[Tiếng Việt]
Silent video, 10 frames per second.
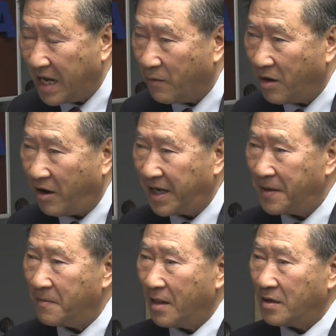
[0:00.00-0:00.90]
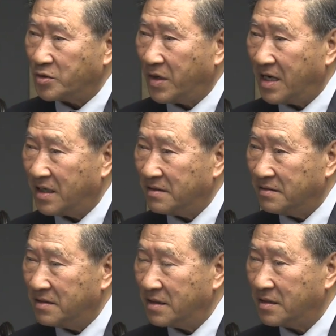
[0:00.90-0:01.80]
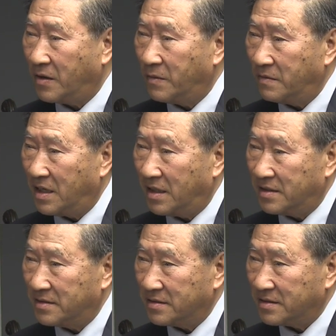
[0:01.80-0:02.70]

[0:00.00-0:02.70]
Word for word: đều nói rồi là đức cố uh, ờ,